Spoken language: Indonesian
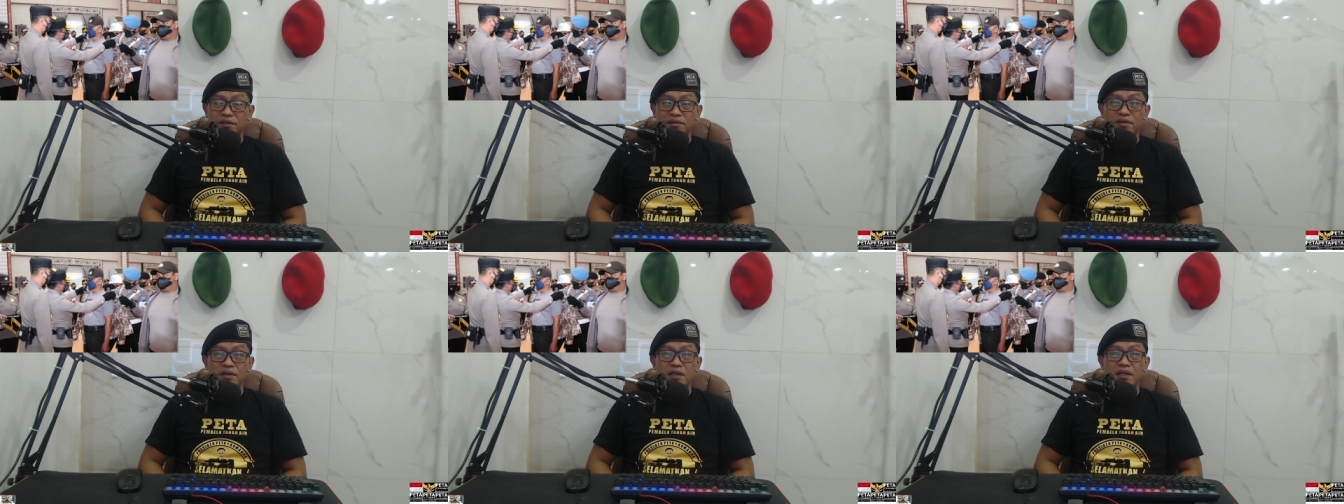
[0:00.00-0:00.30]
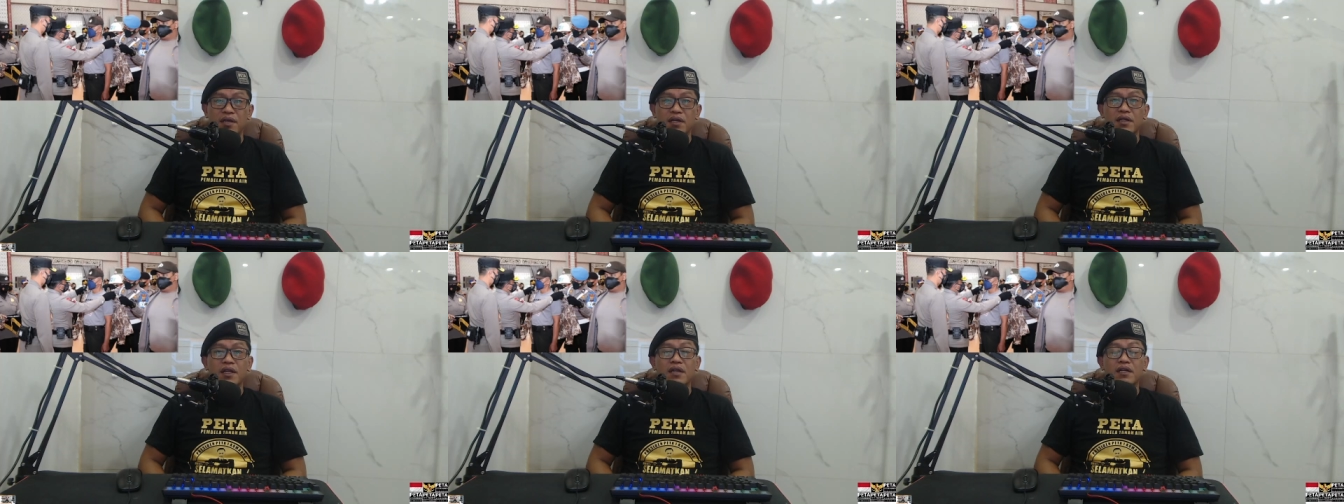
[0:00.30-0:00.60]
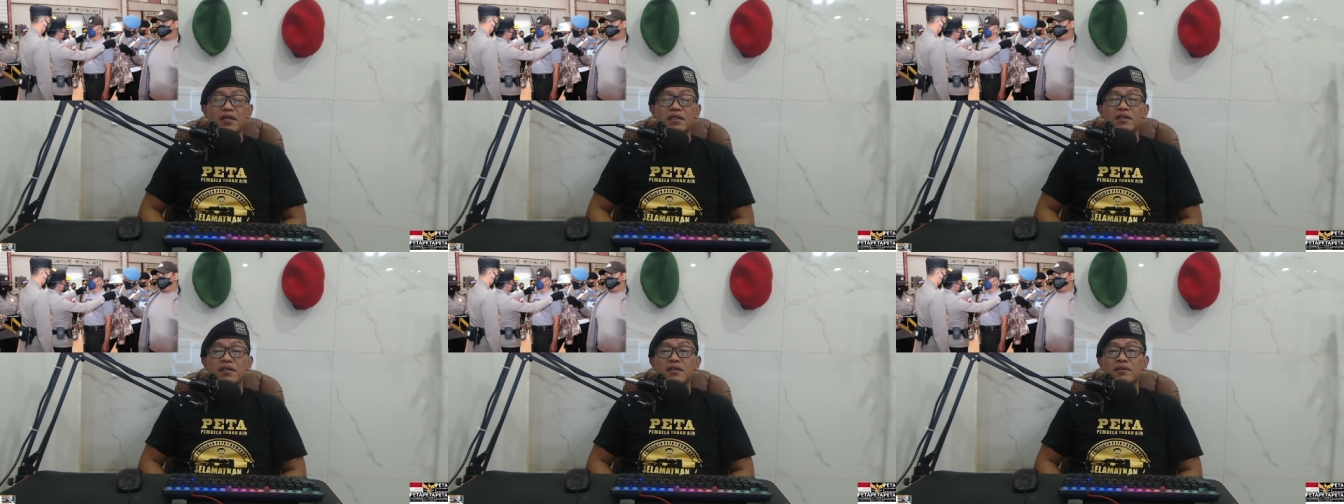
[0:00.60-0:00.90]
juga yang
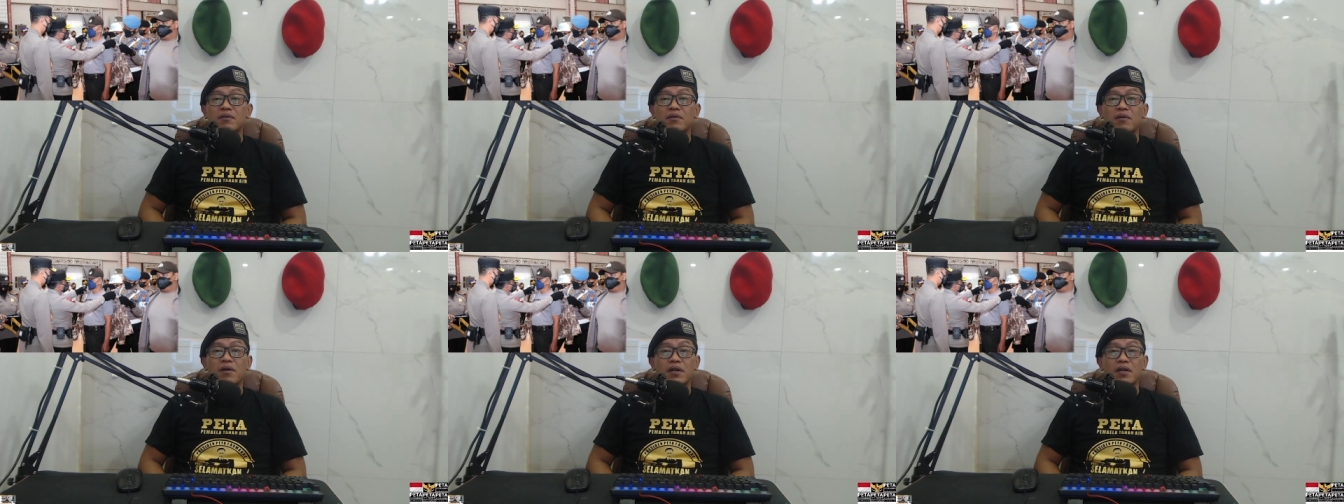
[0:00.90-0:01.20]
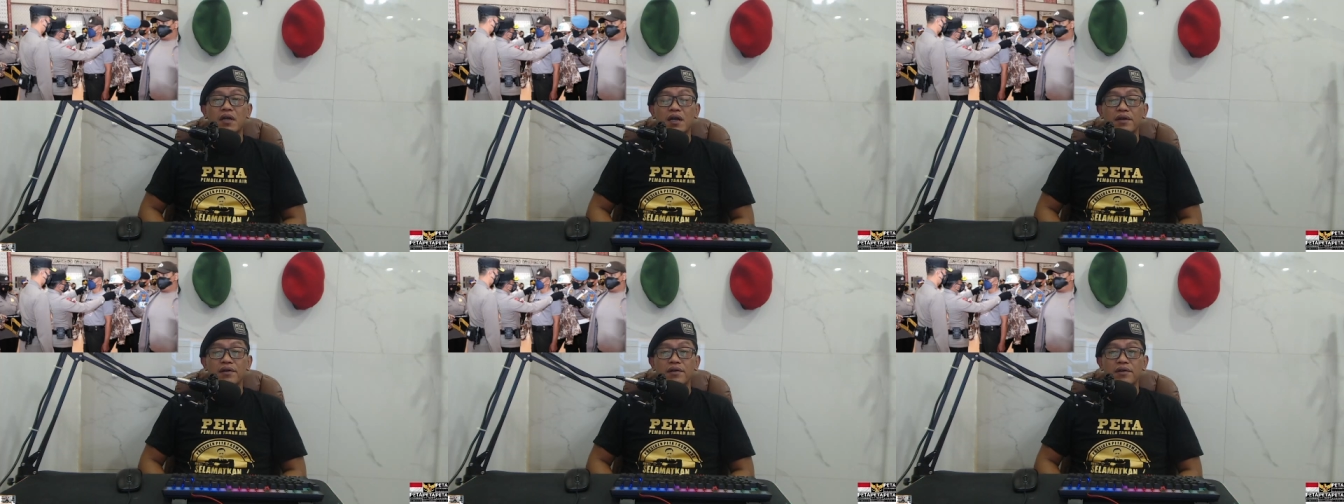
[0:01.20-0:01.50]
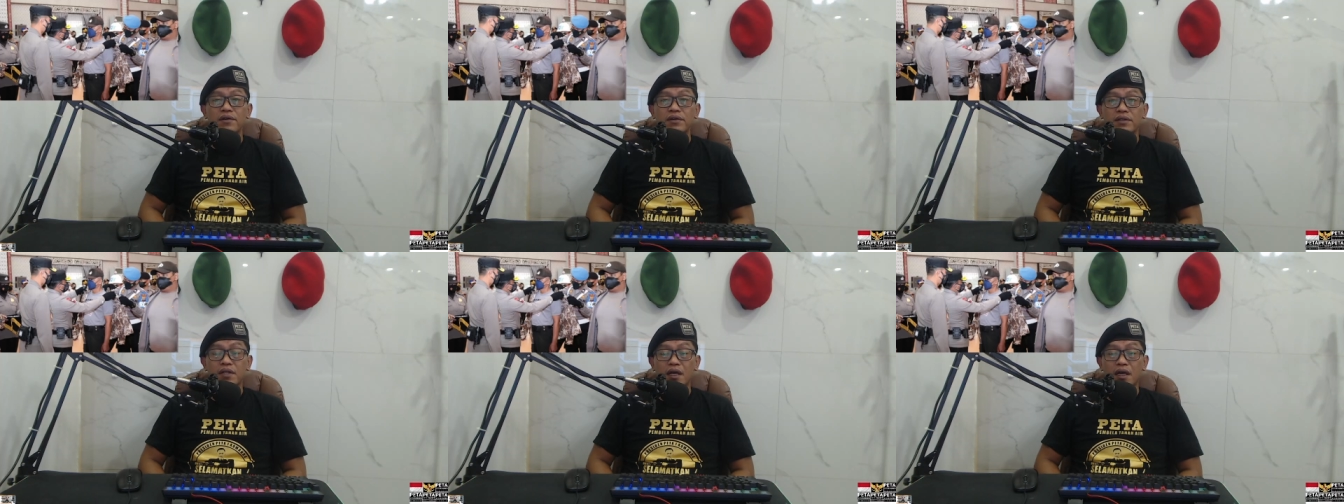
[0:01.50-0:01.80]
dari keluarga
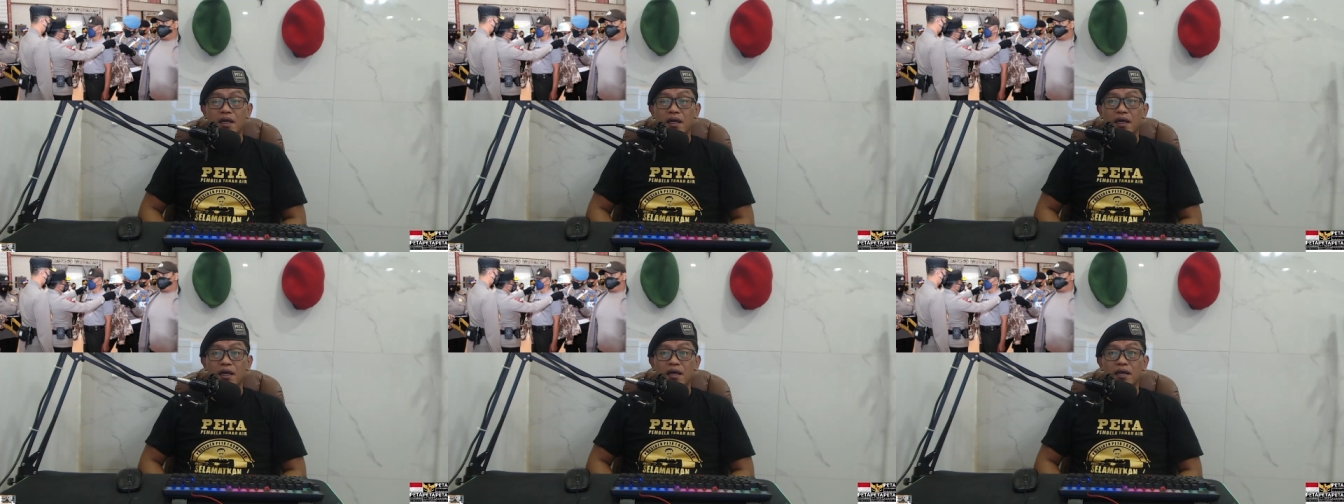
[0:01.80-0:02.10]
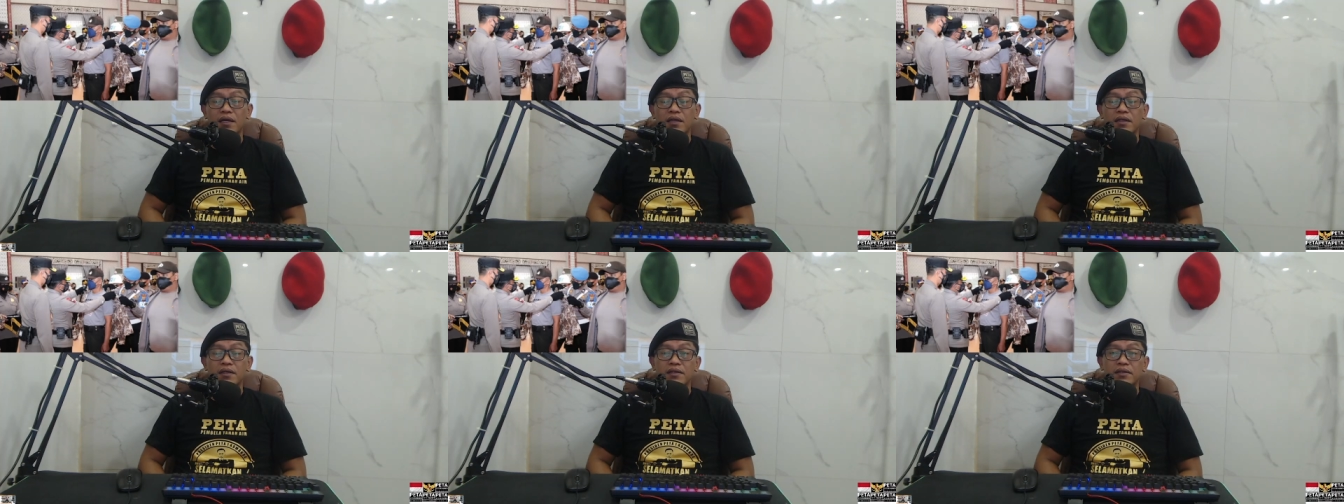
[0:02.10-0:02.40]
anggota